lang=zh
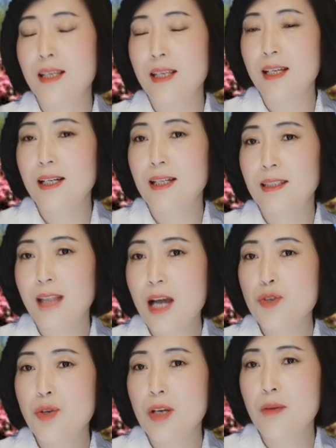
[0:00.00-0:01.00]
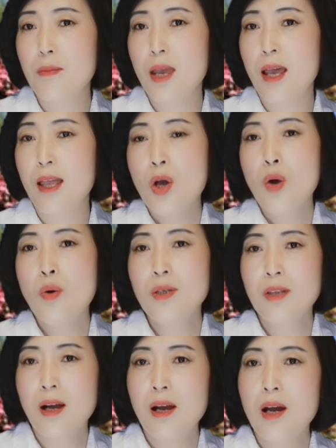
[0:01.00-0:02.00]
一个大学里面获
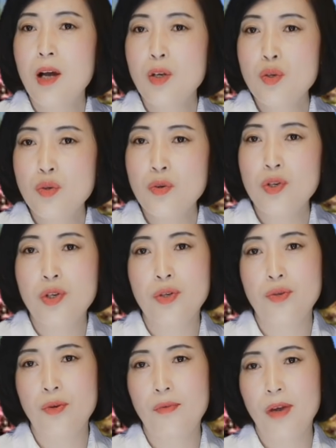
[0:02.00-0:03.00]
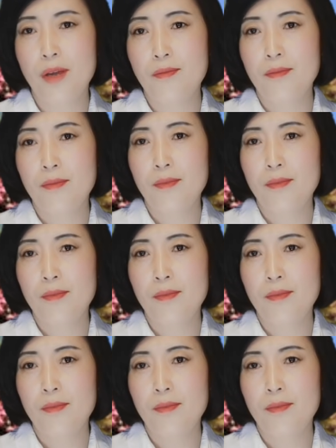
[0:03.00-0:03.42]
得了硕士学位，